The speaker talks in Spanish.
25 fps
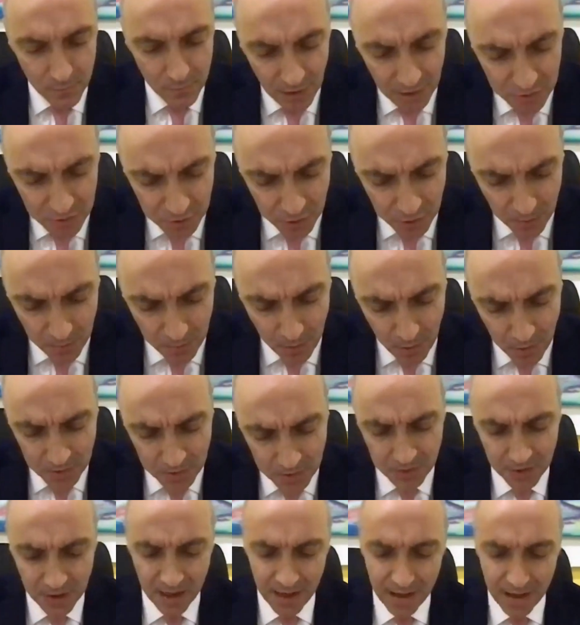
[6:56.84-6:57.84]

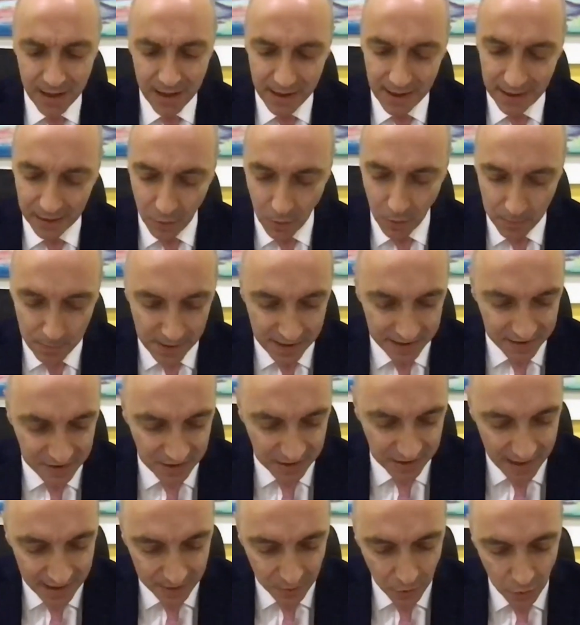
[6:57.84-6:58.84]
Somos la
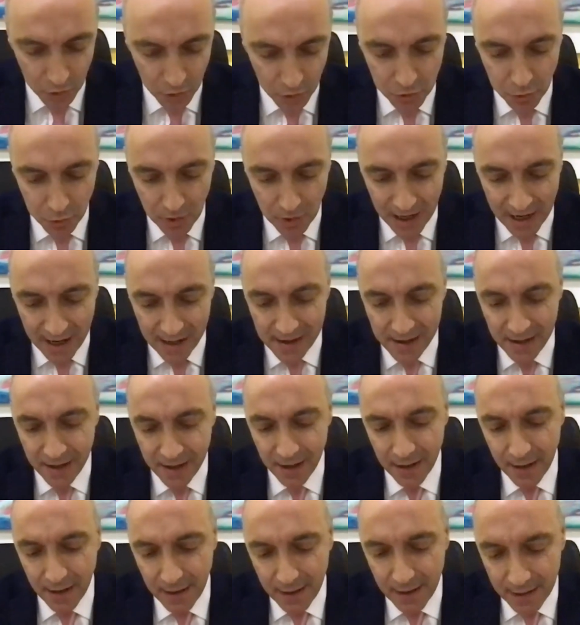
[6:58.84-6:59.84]
complicidad
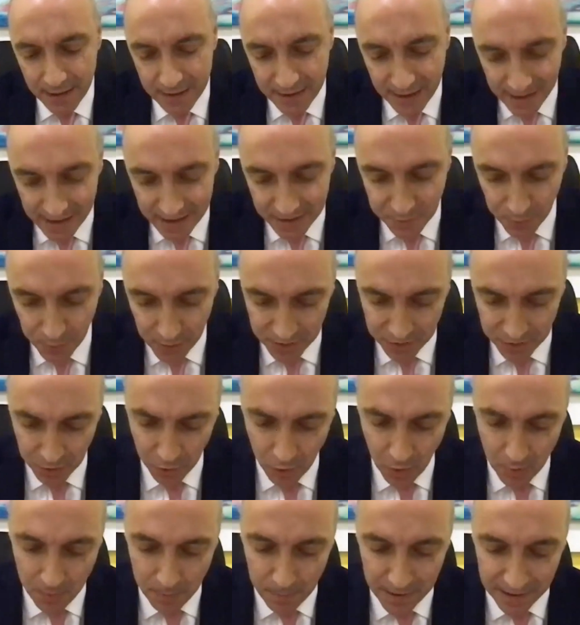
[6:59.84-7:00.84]
conyugal y el
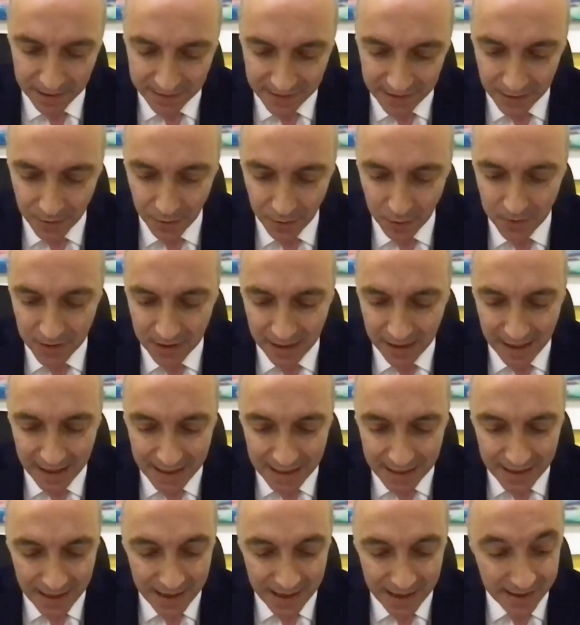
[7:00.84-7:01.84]
esfuerzo compartido de
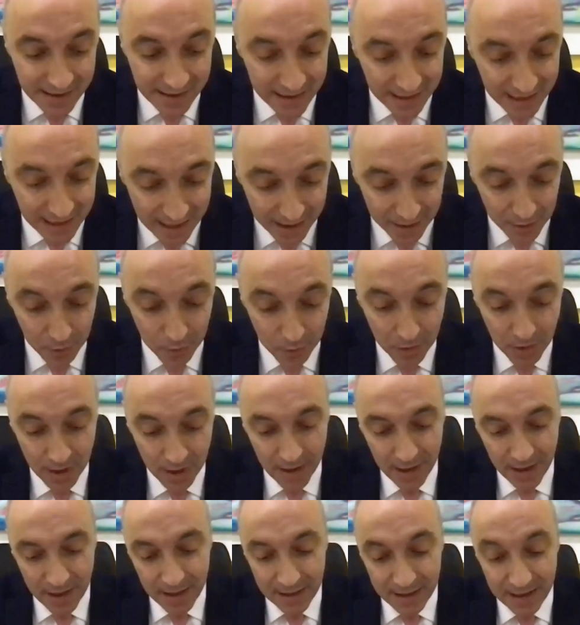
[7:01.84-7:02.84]
Karina y Ricardo,
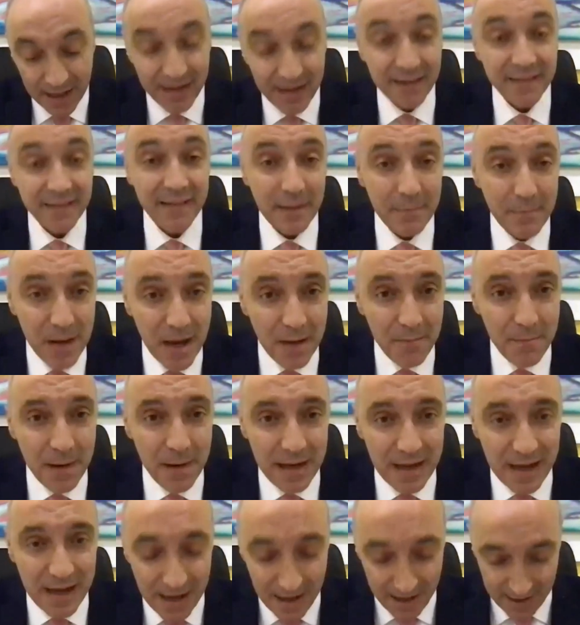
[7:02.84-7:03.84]
quienes también
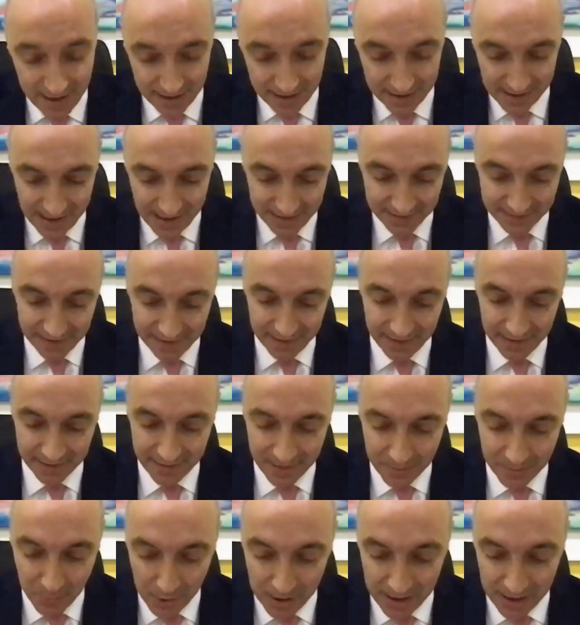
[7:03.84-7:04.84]
venían a clase desde muy